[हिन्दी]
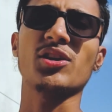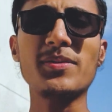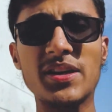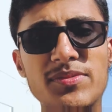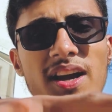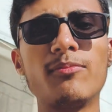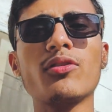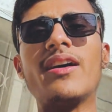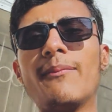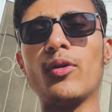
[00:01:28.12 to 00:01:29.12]
चलो जब तक हम
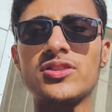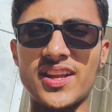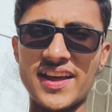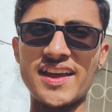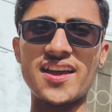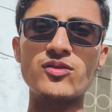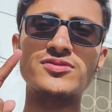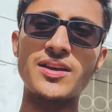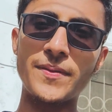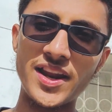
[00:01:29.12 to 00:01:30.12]
लोग वहाँ पहुंच रहे हैं
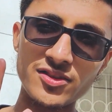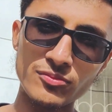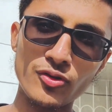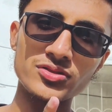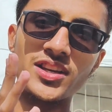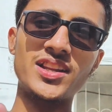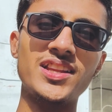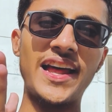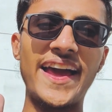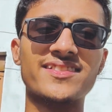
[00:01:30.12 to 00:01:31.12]
उससे पहले तुम लोग
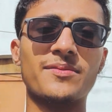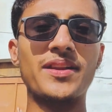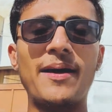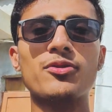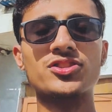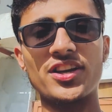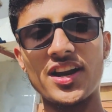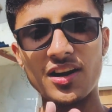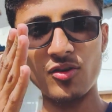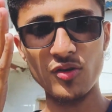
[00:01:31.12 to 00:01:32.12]
जल्दी लाइक सब्सक्राइब और
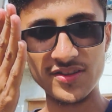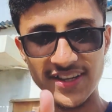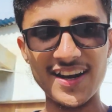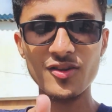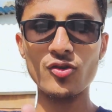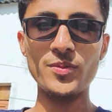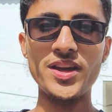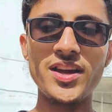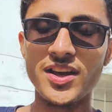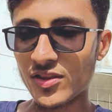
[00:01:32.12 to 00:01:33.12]
शेयर कर लो इस चैनल को
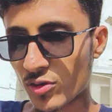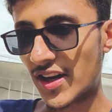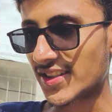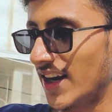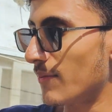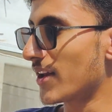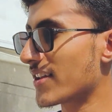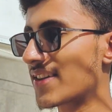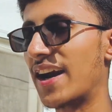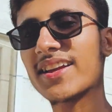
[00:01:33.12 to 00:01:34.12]
भी दूसरा चैनल
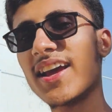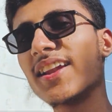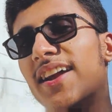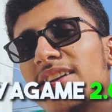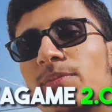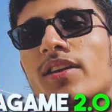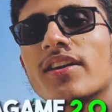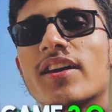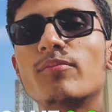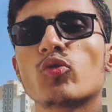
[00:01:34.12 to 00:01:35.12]
मैंने स्टार्ट किया है लेट
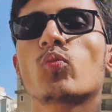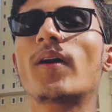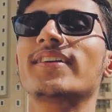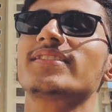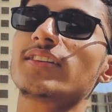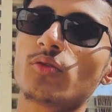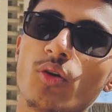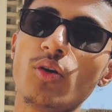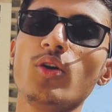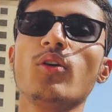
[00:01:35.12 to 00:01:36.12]
प्ले गेम टू पॉइंट
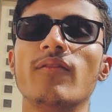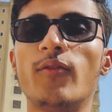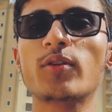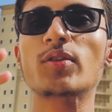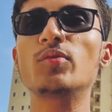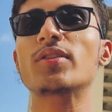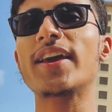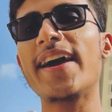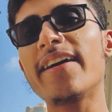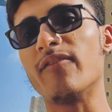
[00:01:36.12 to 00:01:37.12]
जीरो वो क्यों
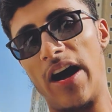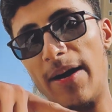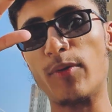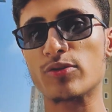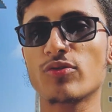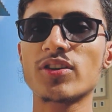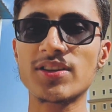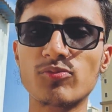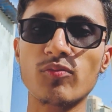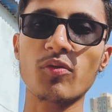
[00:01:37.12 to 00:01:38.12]
किया है वहाँ पहुंचोगे
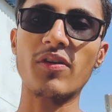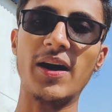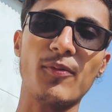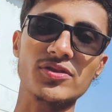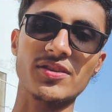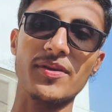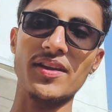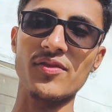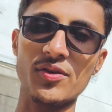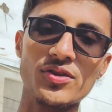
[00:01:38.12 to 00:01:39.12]
जब तुम लोग वहाँ पहुंच के
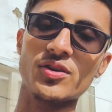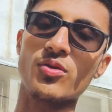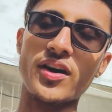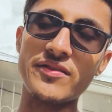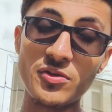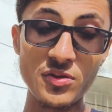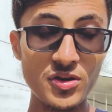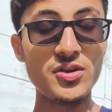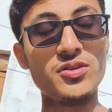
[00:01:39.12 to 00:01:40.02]
मेरी वीडियो देखोगे वो